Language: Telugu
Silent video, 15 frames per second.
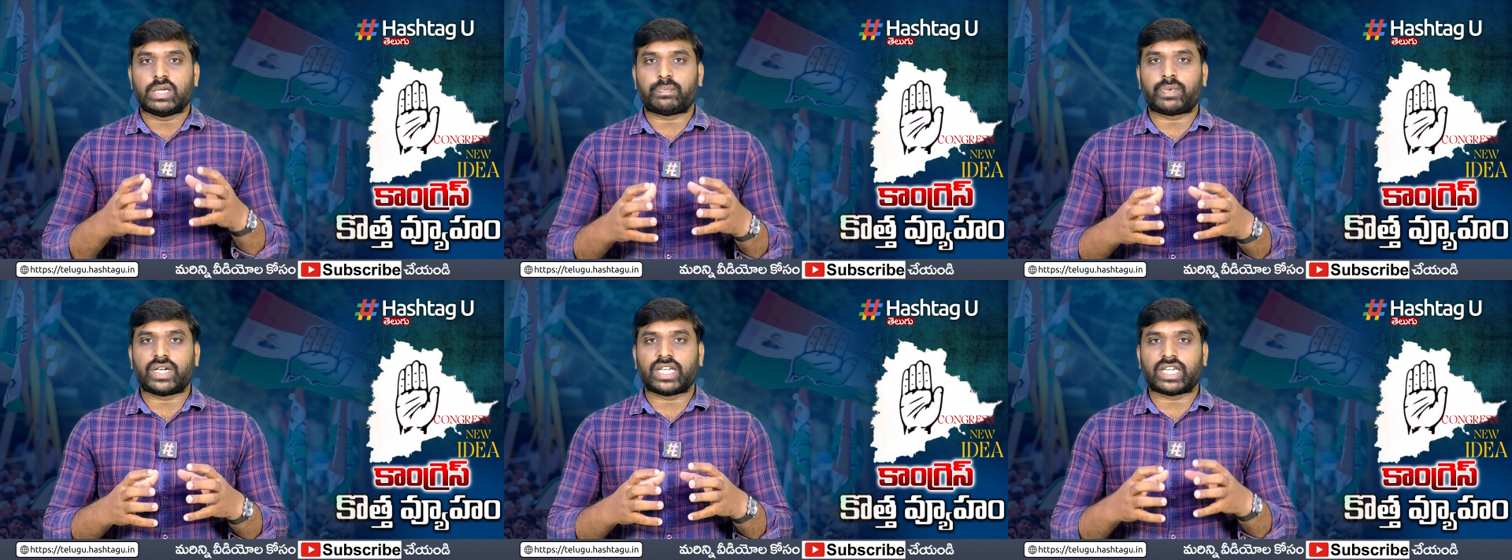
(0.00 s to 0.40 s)

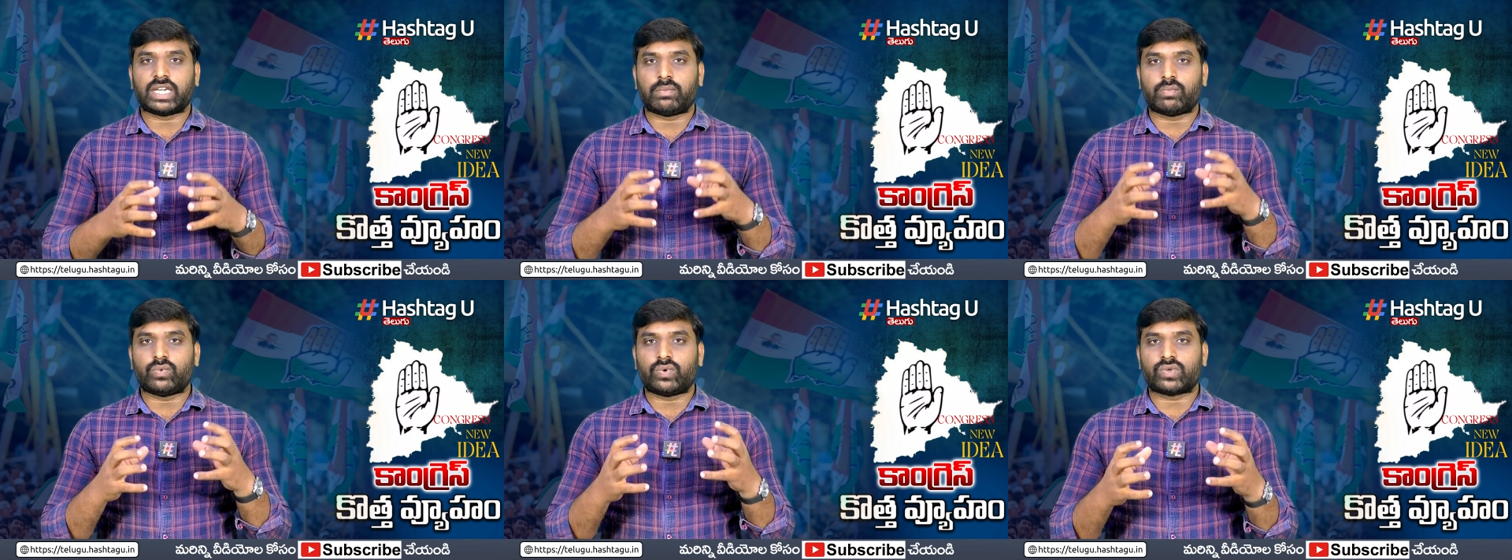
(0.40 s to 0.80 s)

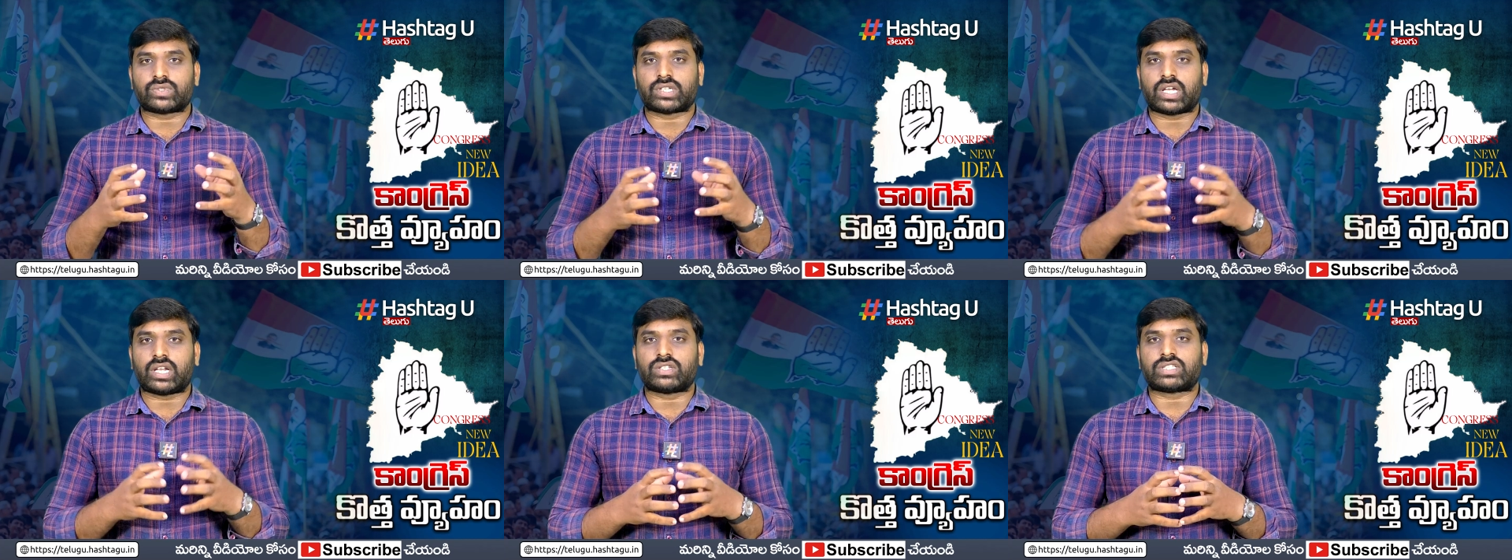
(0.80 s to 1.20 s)
ఇప్పటికే మూడు
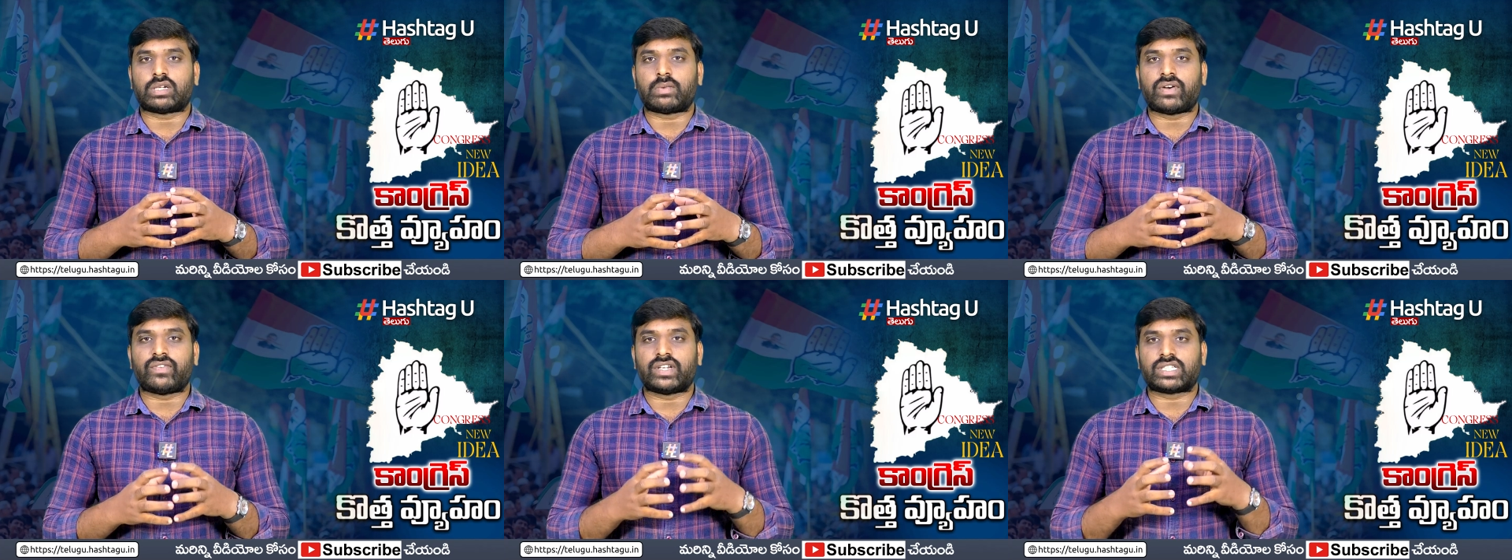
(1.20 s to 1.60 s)
సార్లు
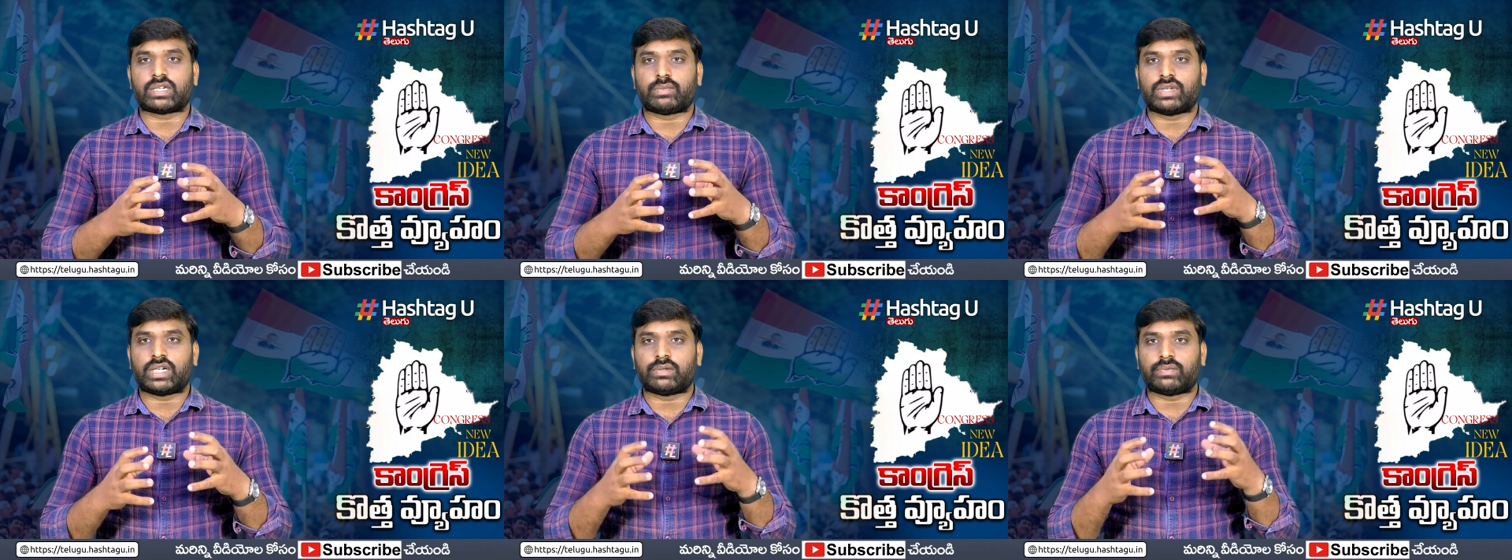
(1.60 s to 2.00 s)

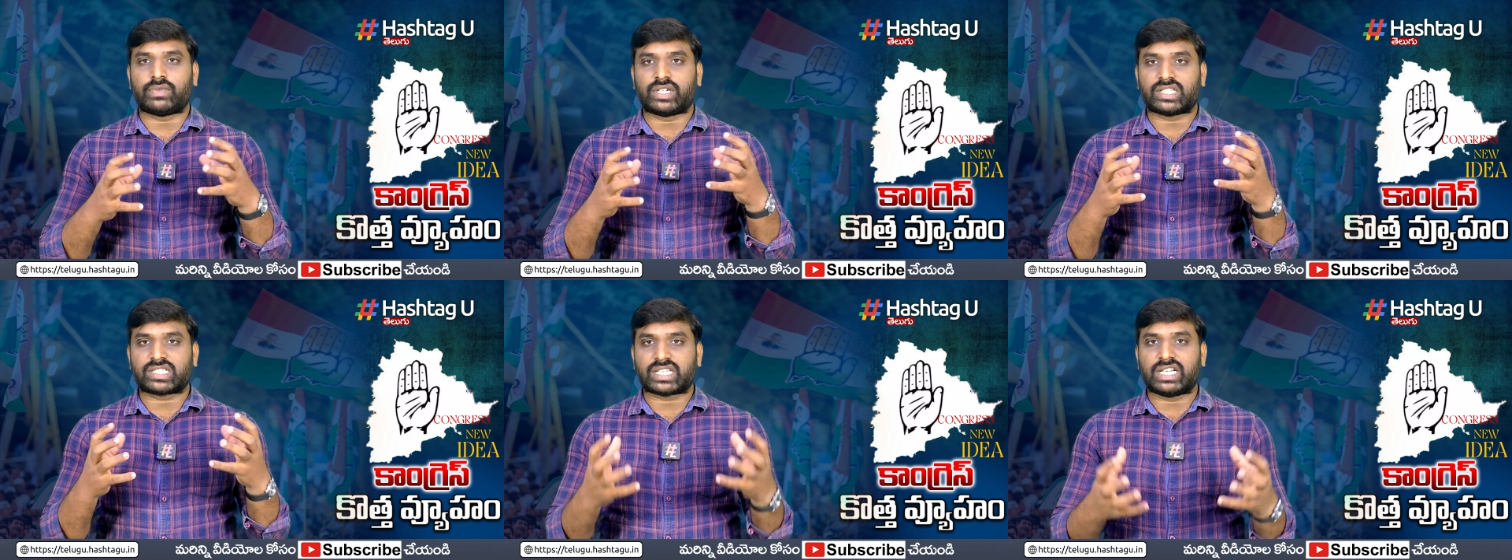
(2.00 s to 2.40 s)

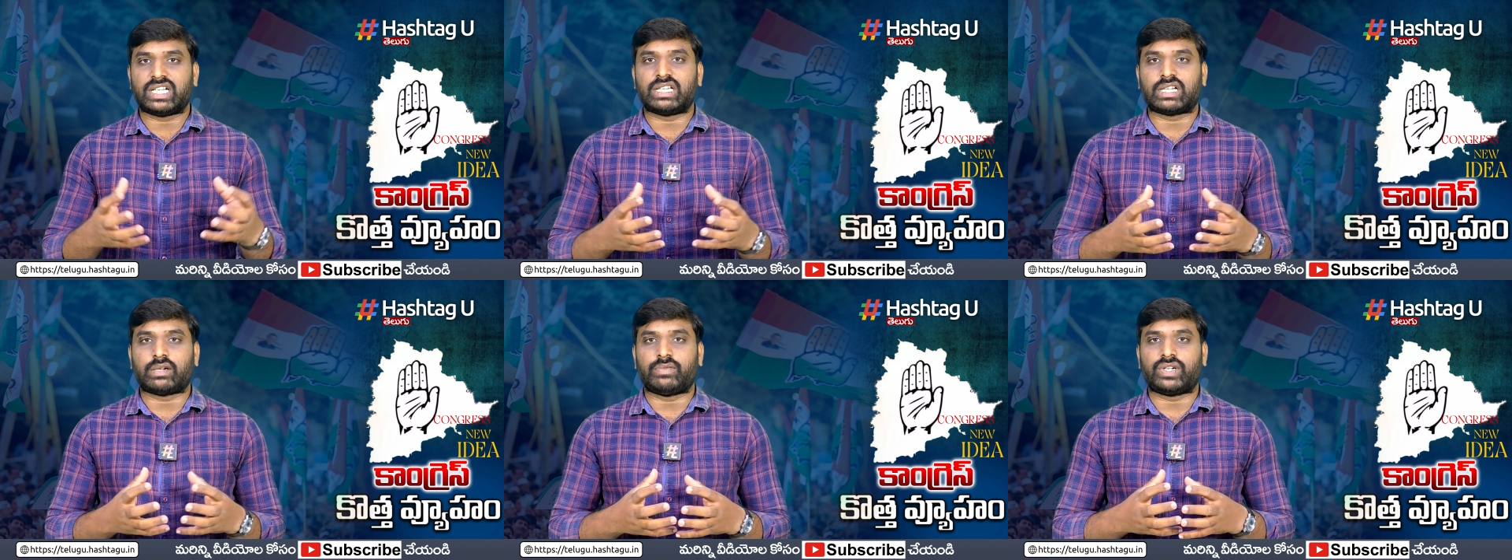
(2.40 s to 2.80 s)
సమావేశమైనటువంటి
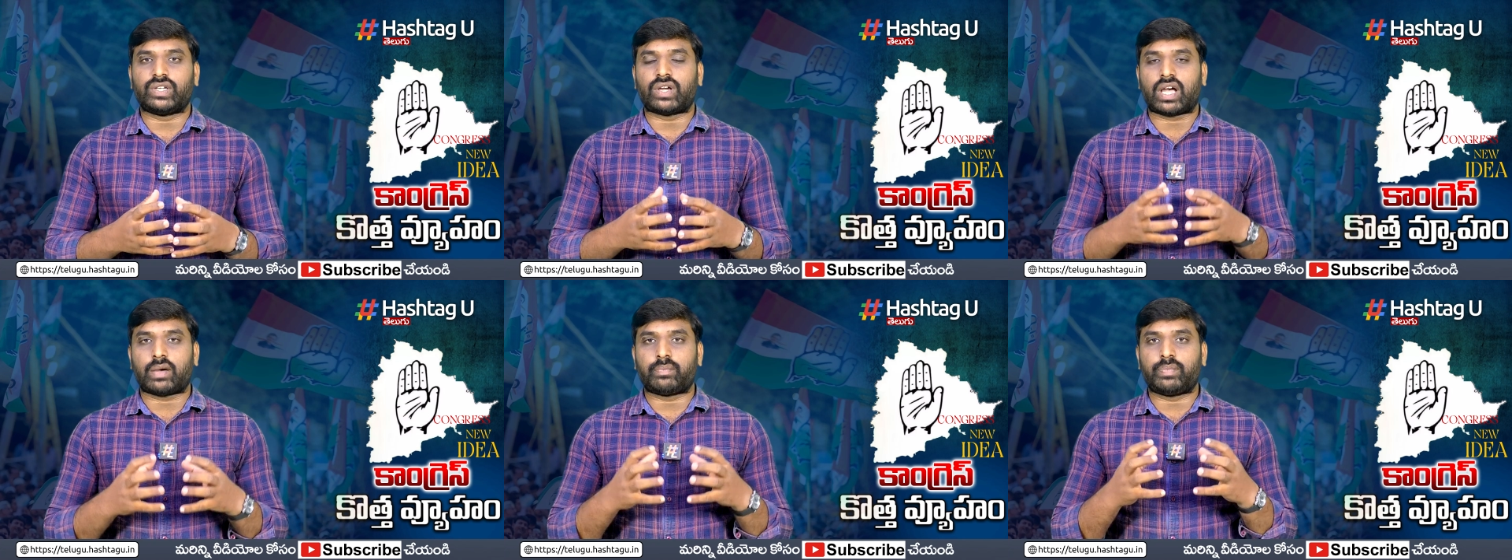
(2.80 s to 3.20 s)
స్క్రీనింగ్ కమిటీ